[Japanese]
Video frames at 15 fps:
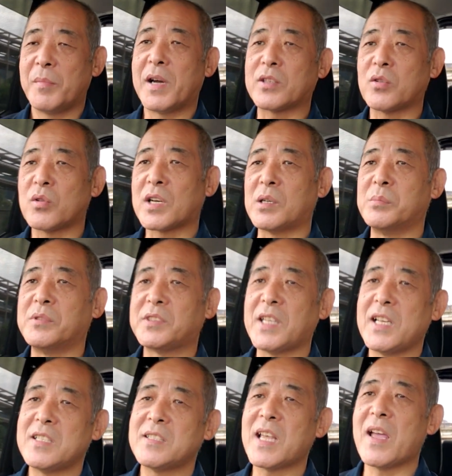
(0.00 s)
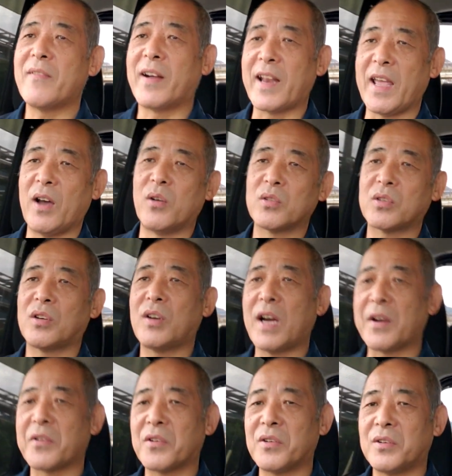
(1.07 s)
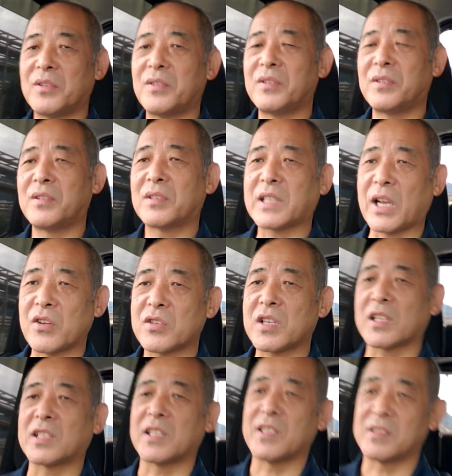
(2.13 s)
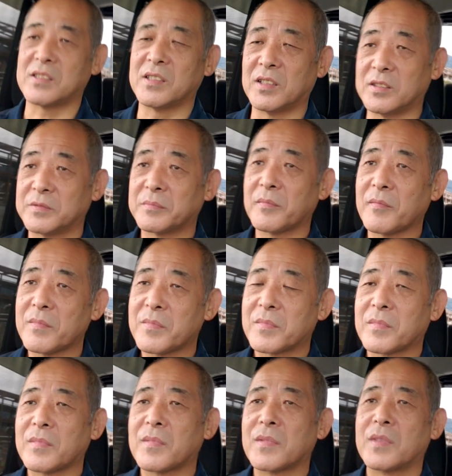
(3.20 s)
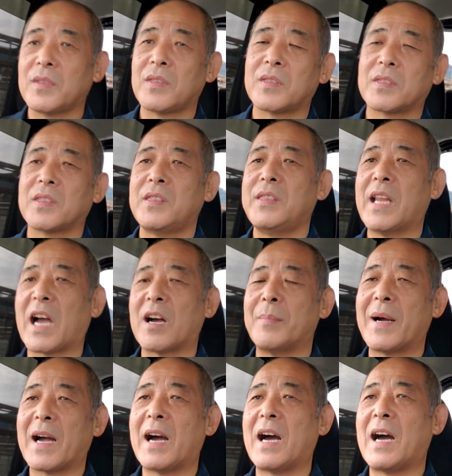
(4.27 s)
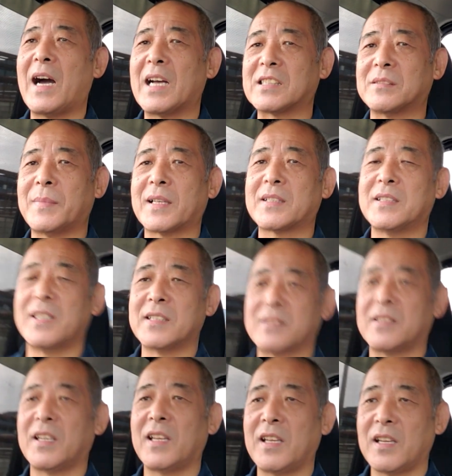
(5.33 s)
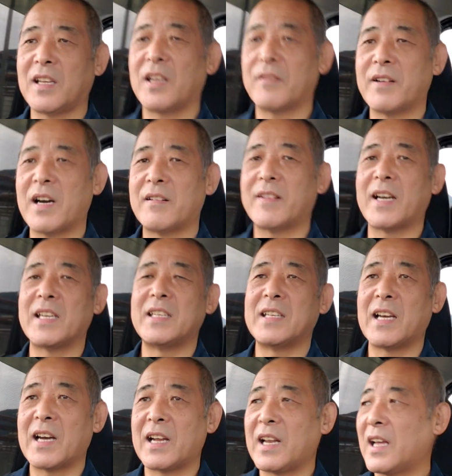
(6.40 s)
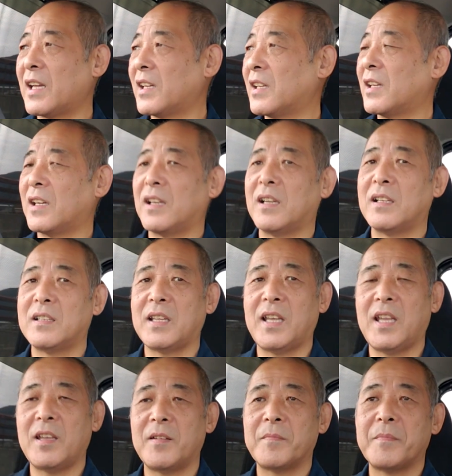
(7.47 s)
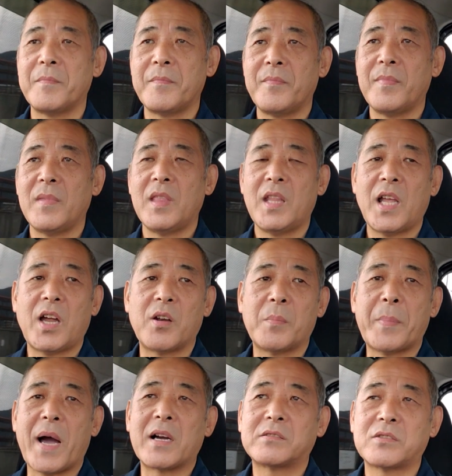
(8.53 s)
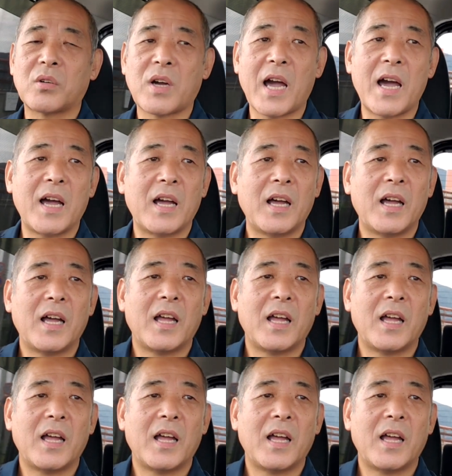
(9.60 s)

まあとにかく無線時代はね、本当あのー、楽しかったですよ。仲間が集まってですね、わーわー言いながら。で、あのパンクとか、